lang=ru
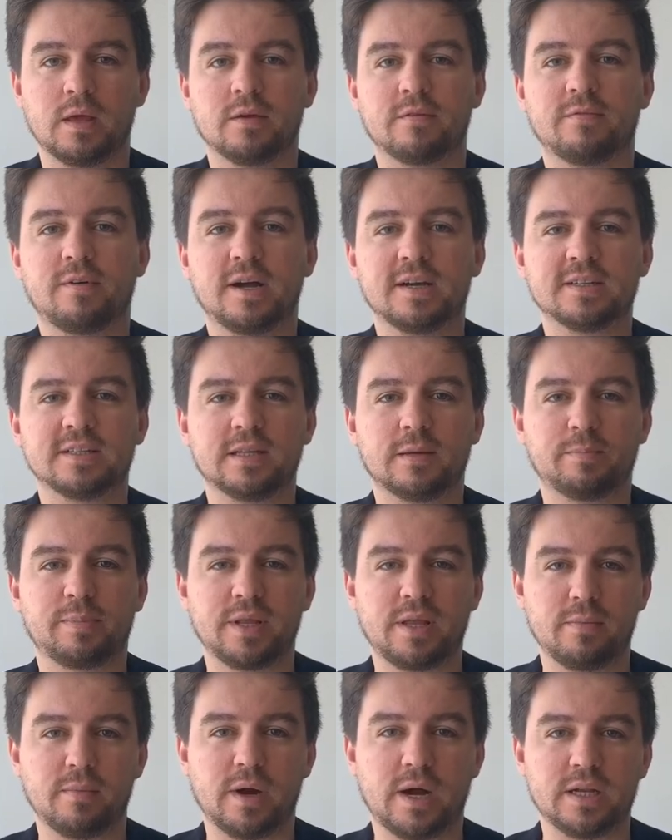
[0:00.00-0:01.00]
Важно
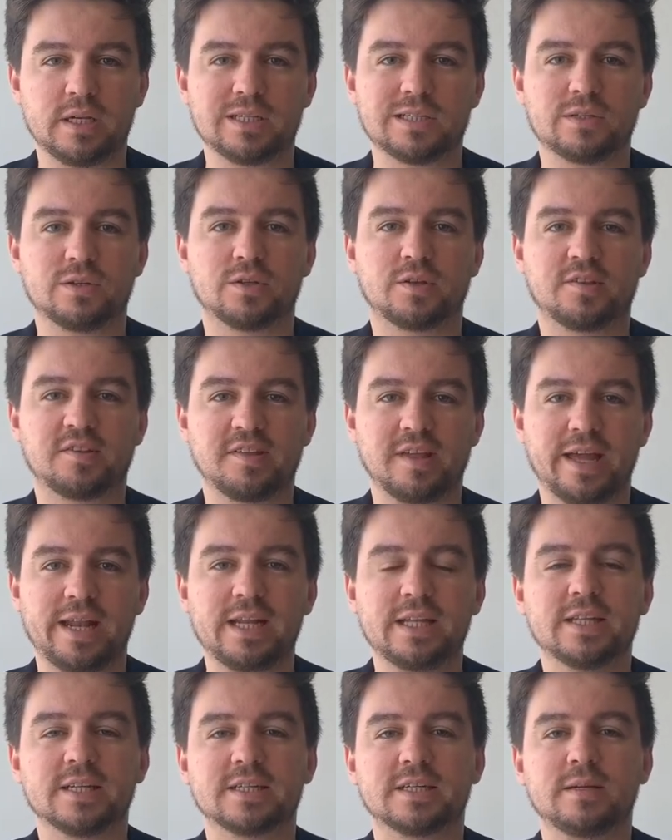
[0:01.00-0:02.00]
понимать, что цели
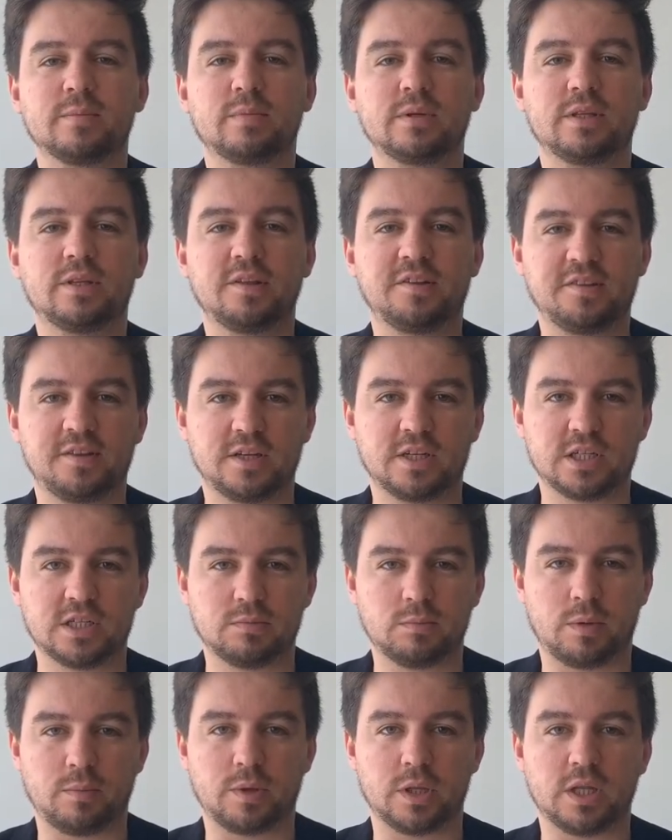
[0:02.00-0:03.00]
должны быть достижимыми.